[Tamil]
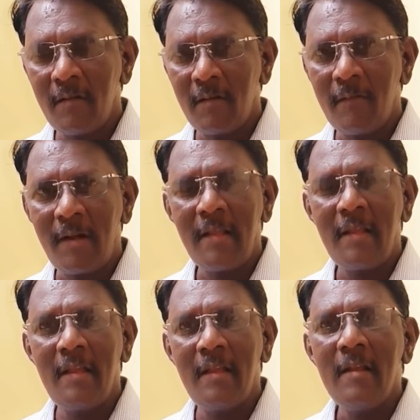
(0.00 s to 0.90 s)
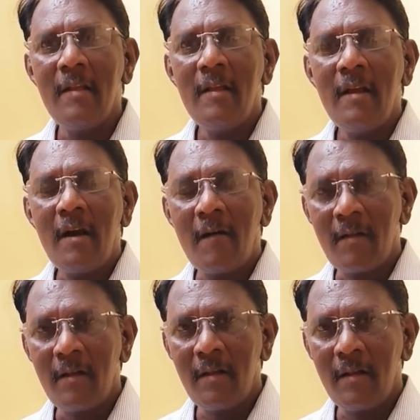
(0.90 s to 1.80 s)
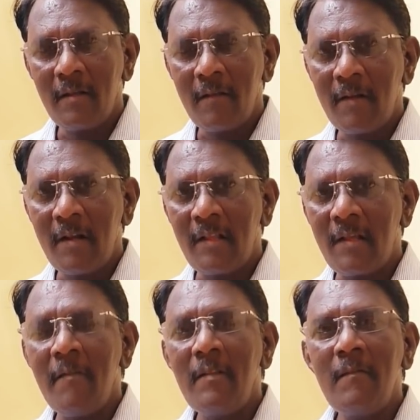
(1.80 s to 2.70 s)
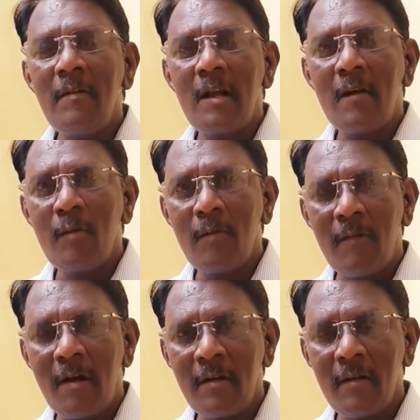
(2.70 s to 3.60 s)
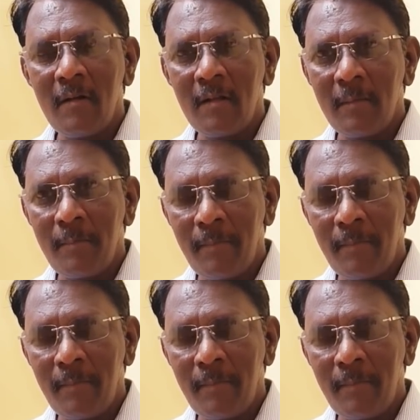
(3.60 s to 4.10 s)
அவங்க வணங்கி அவர்களை அவர்களை தவிர்த்து விட்டு அங்கே ஒரு வாக்கு அந்த